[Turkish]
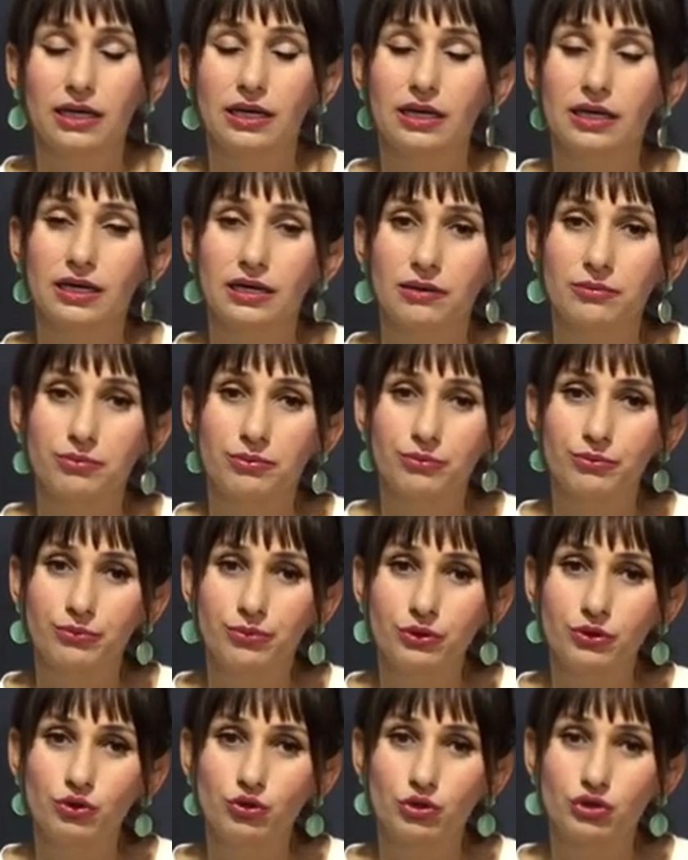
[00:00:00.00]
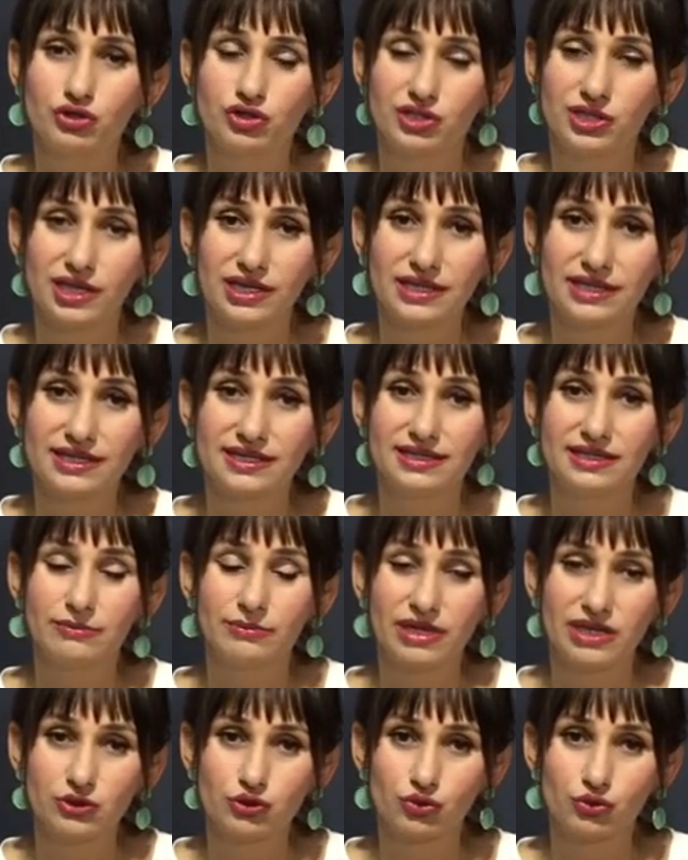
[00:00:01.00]
Ee, bir gün önceden
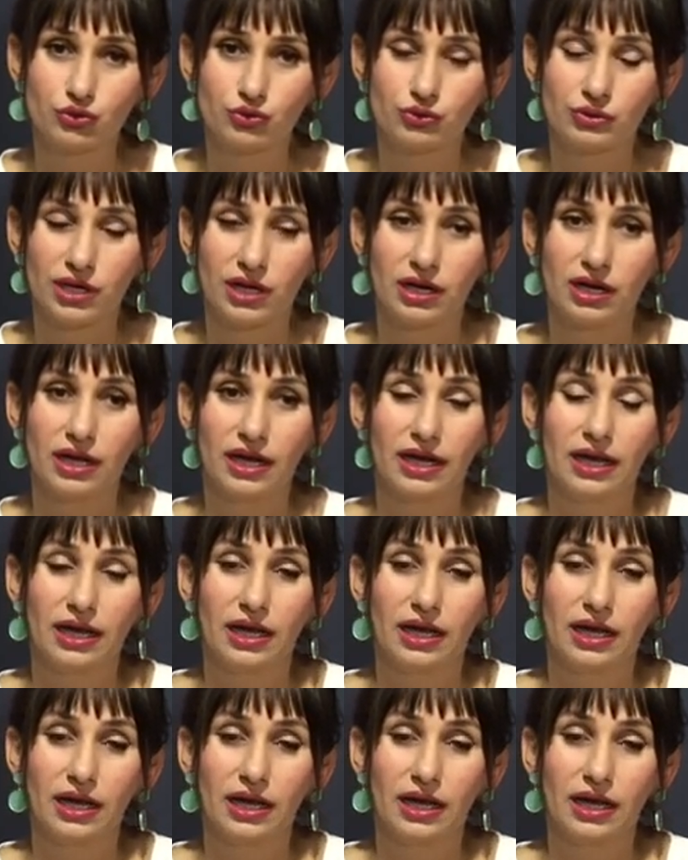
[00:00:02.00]
gidilmek zorunda.